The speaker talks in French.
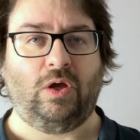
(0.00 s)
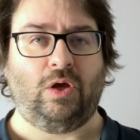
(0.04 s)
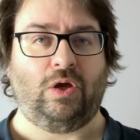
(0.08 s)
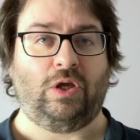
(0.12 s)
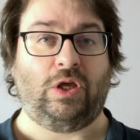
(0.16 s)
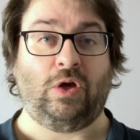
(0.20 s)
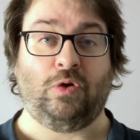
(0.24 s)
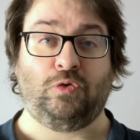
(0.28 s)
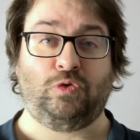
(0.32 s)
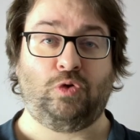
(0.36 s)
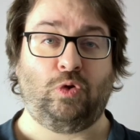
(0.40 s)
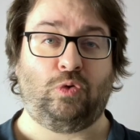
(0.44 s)
Il
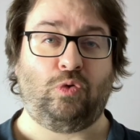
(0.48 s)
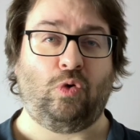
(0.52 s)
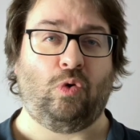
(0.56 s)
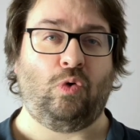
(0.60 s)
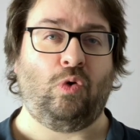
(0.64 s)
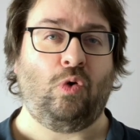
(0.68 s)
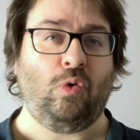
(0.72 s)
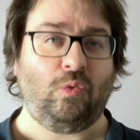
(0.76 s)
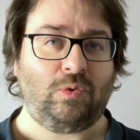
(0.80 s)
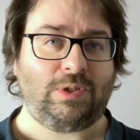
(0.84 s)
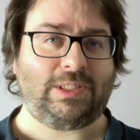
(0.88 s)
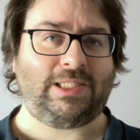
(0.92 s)
y a ensuite une
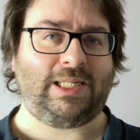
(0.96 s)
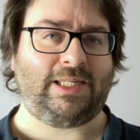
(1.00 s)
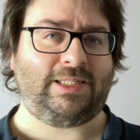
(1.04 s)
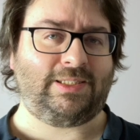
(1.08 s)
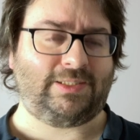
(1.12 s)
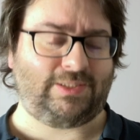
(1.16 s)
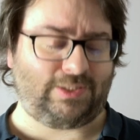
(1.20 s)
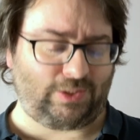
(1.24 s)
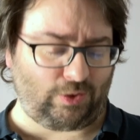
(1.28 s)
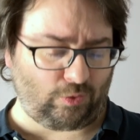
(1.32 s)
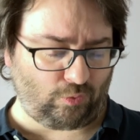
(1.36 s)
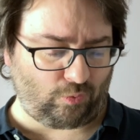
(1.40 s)
longue
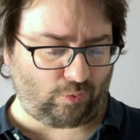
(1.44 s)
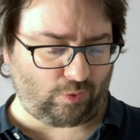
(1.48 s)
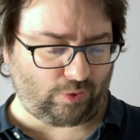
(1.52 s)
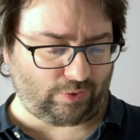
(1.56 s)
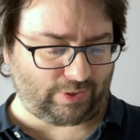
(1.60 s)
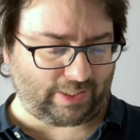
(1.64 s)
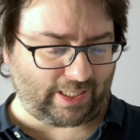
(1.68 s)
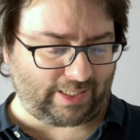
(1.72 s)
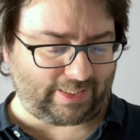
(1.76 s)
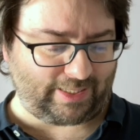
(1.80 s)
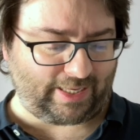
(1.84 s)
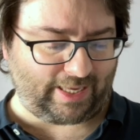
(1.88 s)
section euh,
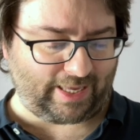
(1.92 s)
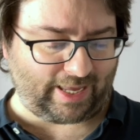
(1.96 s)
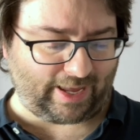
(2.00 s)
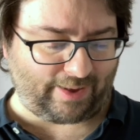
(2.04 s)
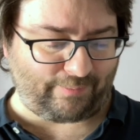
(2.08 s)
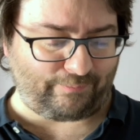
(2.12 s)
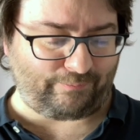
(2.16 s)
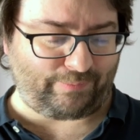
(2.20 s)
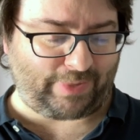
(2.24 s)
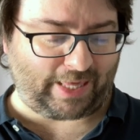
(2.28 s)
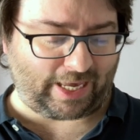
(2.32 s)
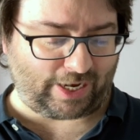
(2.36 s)
dédiée à
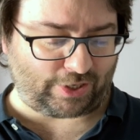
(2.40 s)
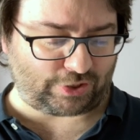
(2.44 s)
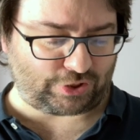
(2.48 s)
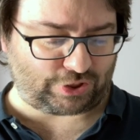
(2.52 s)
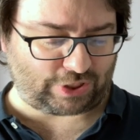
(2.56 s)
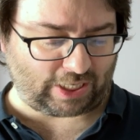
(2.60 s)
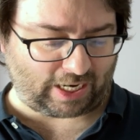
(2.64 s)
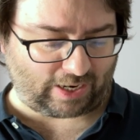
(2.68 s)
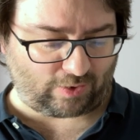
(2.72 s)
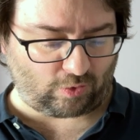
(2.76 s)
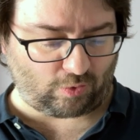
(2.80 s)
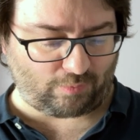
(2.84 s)

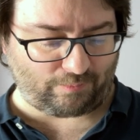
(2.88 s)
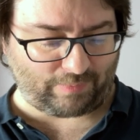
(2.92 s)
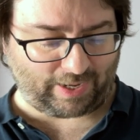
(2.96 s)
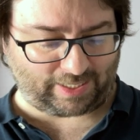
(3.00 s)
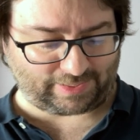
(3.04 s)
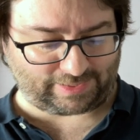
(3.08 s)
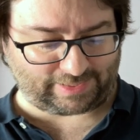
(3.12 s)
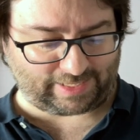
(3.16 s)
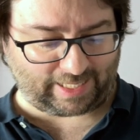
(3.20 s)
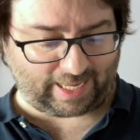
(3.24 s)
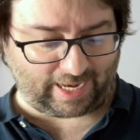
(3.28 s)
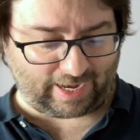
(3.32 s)
Pierre-Charles
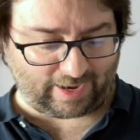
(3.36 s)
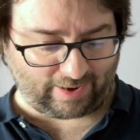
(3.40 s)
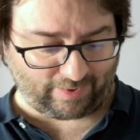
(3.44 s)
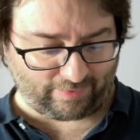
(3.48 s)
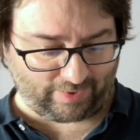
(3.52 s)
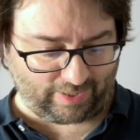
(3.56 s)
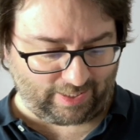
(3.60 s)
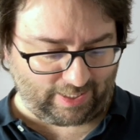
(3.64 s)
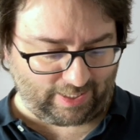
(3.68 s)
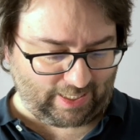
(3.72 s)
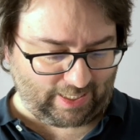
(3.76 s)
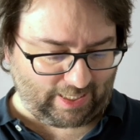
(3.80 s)
Marcel
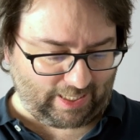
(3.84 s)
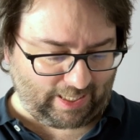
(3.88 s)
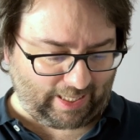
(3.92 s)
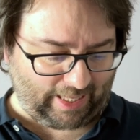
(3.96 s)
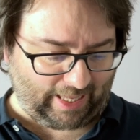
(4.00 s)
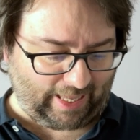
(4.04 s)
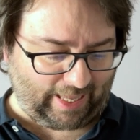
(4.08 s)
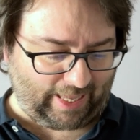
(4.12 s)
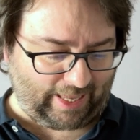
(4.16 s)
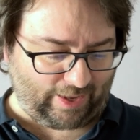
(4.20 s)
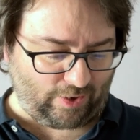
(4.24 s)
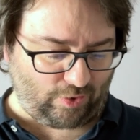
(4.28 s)

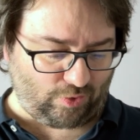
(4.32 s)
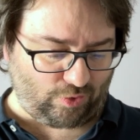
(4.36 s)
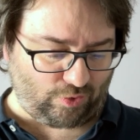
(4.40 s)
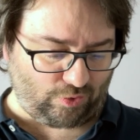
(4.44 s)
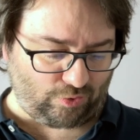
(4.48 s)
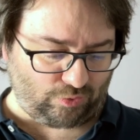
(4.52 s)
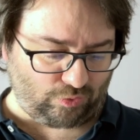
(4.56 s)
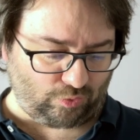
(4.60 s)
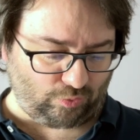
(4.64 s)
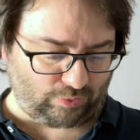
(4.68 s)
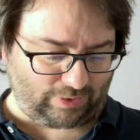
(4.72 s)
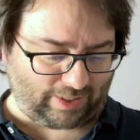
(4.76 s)
et euh,
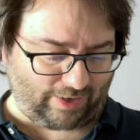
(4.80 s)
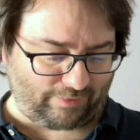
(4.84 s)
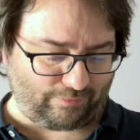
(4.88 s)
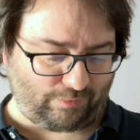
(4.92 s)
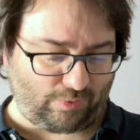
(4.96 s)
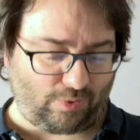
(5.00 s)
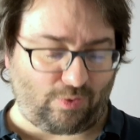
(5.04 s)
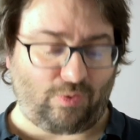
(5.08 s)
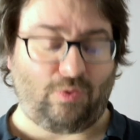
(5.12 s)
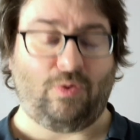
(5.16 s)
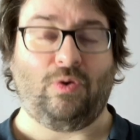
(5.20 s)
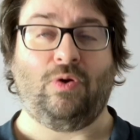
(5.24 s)

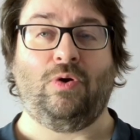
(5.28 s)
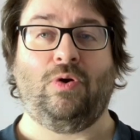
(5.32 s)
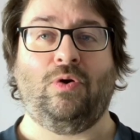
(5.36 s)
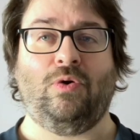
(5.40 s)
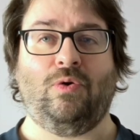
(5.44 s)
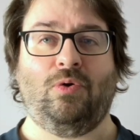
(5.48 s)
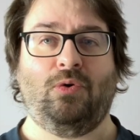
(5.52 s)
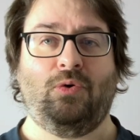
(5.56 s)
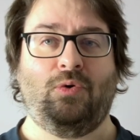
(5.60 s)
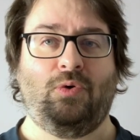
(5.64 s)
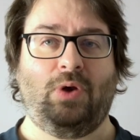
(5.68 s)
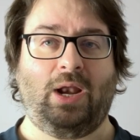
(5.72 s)
notamment
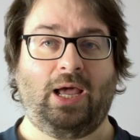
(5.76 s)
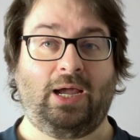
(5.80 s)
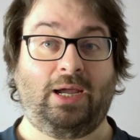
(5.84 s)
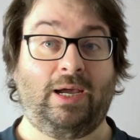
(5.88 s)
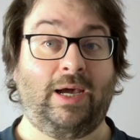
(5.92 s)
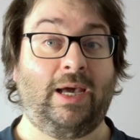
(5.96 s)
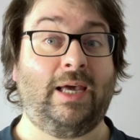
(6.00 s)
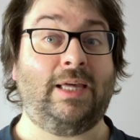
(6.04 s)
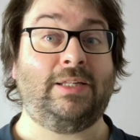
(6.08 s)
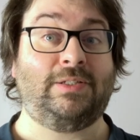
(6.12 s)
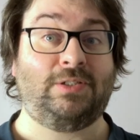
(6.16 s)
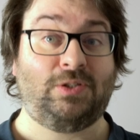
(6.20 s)
euh, la
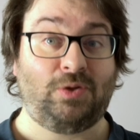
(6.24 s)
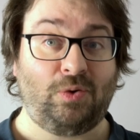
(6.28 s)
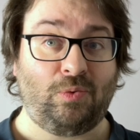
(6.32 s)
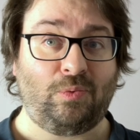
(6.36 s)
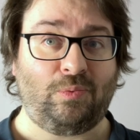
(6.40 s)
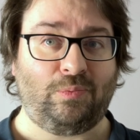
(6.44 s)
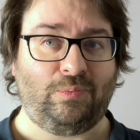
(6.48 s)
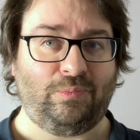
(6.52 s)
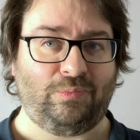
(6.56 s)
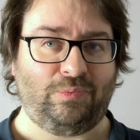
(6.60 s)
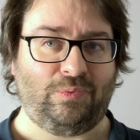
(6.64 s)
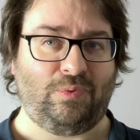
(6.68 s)

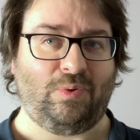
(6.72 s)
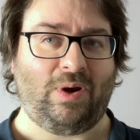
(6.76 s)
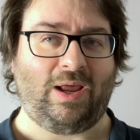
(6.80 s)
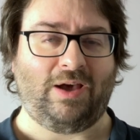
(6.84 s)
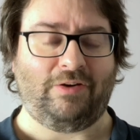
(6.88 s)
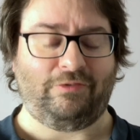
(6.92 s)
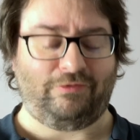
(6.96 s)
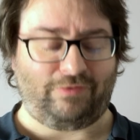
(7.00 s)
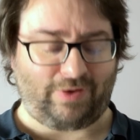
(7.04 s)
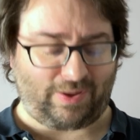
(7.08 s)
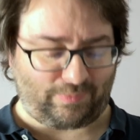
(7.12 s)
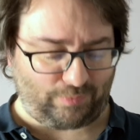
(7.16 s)
création de la
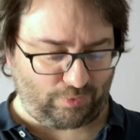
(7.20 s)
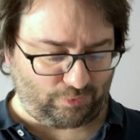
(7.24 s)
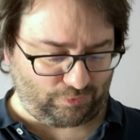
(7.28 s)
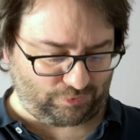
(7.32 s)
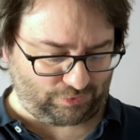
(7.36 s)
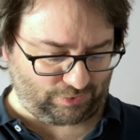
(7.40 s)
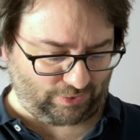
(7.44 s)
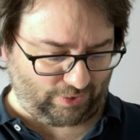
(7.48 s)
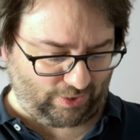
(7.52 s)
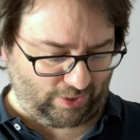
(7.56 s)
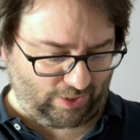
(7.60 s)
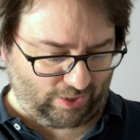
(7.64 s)

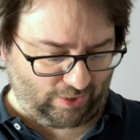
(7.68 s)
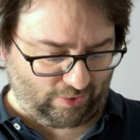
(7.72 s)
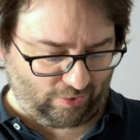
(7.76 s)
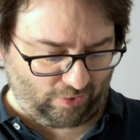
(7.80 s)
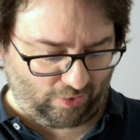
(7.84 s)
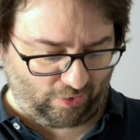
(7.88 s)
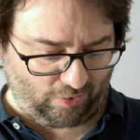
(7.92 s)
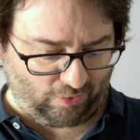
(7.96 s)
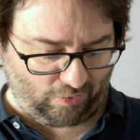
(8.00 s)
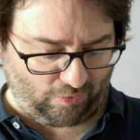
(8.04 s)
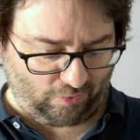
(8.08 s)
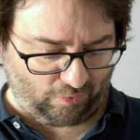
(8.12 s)
fameuse
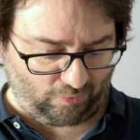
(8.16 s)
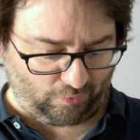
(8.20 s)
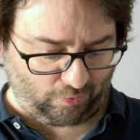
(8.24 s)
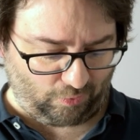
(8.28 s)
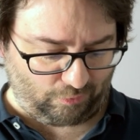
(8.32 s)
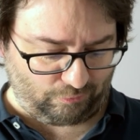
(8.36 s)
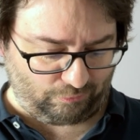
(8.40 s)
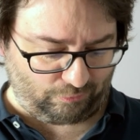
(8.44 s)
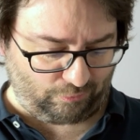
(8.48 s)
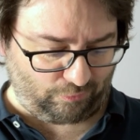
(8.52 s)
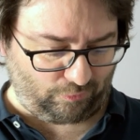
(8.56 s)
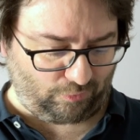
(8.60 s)

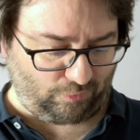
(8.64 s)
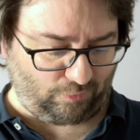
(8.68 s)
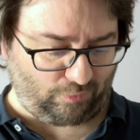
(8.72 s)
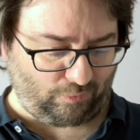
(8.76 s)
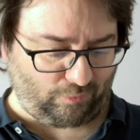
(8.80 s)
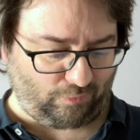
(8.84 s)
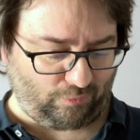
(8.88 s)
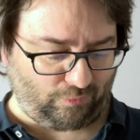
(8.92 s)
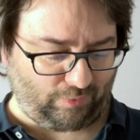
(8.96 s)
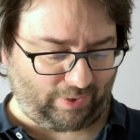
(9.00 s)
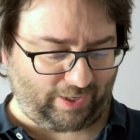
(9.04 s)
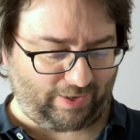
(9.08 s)

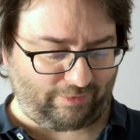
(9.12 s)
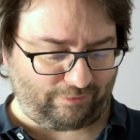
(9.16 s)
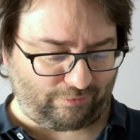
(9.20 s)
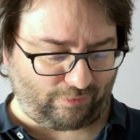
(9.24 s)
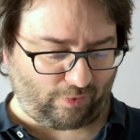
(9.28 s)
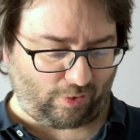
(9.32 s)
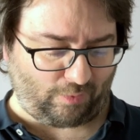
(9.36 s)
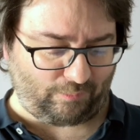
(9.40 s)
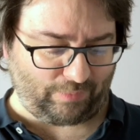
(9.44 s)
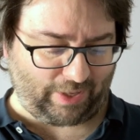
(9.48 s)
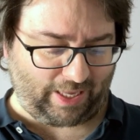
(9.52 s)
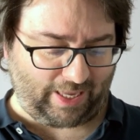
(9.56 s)
revue
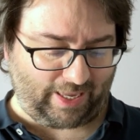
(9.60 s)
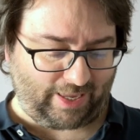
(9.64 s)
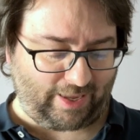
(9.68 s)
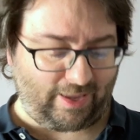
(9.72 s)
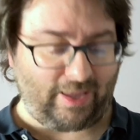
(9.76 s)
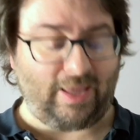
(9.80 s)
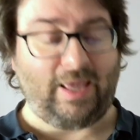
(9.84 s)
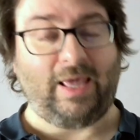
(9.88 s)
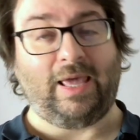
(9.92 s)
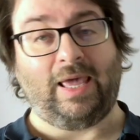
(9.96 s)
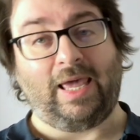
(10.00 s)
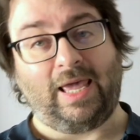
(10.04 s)
réformée
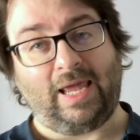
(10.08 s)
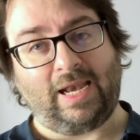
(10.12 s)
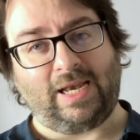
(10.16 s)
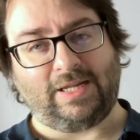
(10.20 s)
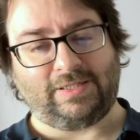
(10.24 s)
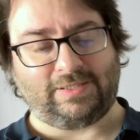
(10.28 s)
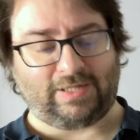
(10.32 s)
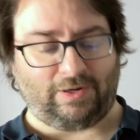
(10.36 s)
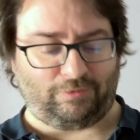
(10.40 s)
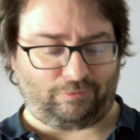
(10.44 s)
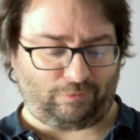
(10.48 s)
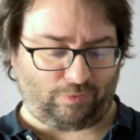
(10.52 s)
et
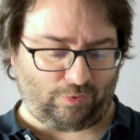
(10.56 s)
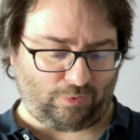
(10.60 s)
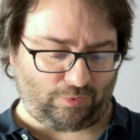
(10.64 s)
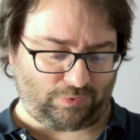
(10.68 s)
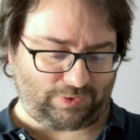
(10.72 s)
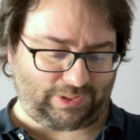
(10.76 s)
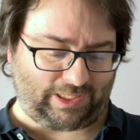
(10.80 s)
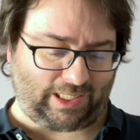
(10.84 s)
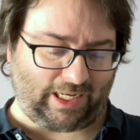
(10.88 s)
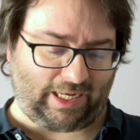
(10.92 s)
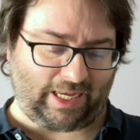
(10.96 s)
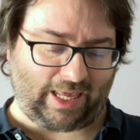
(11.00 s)
les
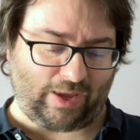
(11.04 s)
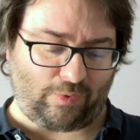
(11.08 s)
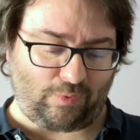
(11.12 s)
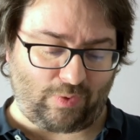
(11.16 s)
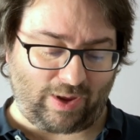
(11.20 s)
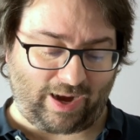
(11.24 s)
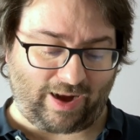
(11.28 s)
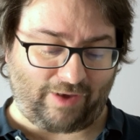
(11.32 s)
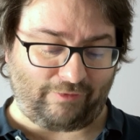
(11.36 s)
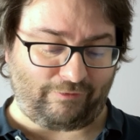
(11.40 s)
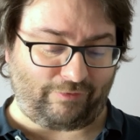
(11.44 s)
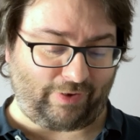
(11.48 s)
influences qu'il y a eu
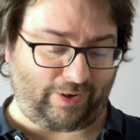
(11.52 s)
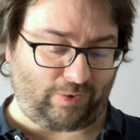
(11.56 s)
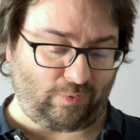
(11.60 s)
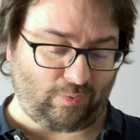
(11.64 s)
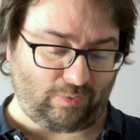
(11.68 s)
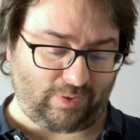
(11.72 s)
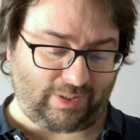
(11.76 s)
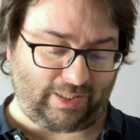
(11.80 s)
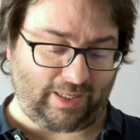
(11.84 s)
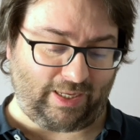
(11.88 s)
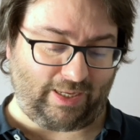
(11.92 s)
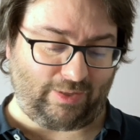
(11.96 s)
à la
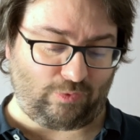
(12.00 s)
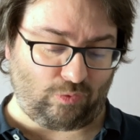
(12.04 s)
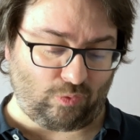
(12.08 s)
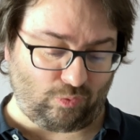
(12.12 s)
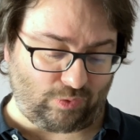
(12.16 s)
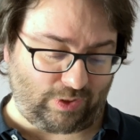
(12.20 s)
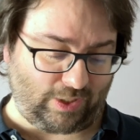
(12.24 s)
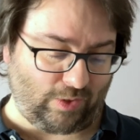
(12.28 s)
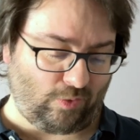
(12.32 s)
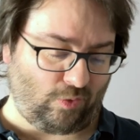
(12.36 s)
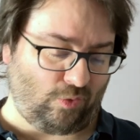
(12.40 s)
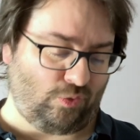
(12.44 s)
faculté de
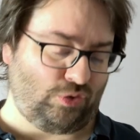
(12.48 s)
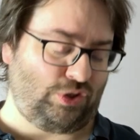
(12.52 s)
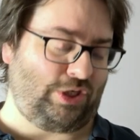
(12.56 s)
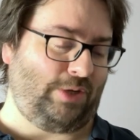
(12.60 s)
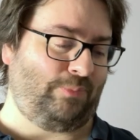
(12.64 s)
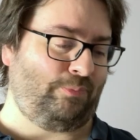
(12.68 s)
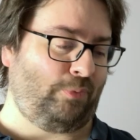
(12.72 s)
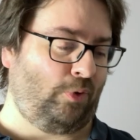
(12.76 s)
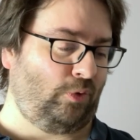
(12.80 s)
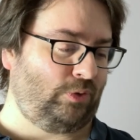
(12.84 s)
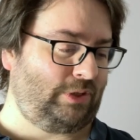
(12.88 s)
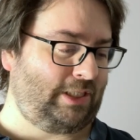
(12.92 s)
théologie
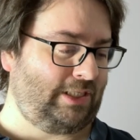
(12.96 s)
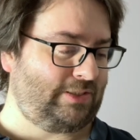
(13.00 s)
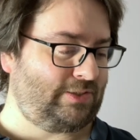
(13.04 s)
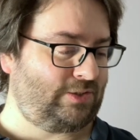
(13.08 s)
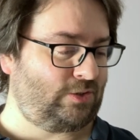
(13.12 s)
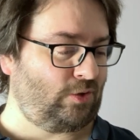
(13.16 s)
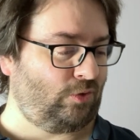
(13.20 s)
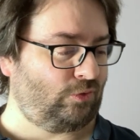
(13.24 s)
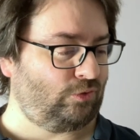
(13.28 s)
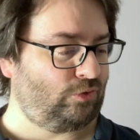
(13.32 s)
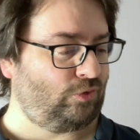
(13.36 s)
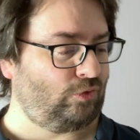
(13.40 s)

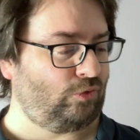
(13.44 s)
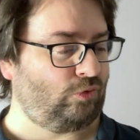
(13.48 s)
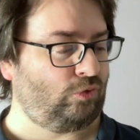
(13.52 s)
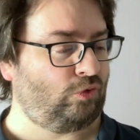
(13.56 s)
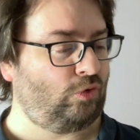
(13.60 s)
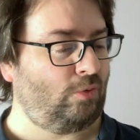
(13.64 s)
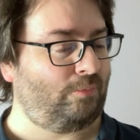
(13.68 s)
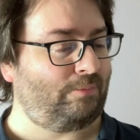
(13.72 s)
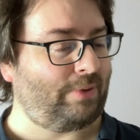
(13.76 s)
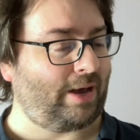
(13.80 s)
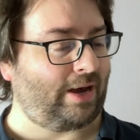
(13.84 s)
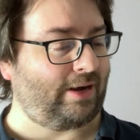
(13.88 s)
protestante de
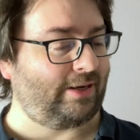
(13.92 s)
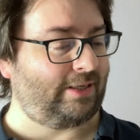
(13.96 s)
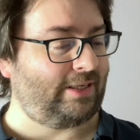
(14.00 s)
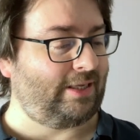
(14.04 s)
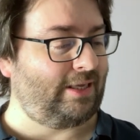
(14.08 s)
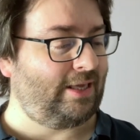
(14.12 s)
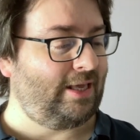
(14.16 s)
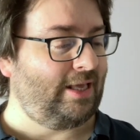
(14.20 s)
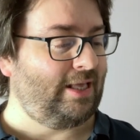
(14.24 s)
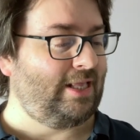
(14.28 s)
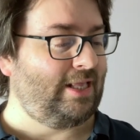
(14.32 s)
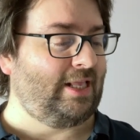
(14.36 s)
Paris.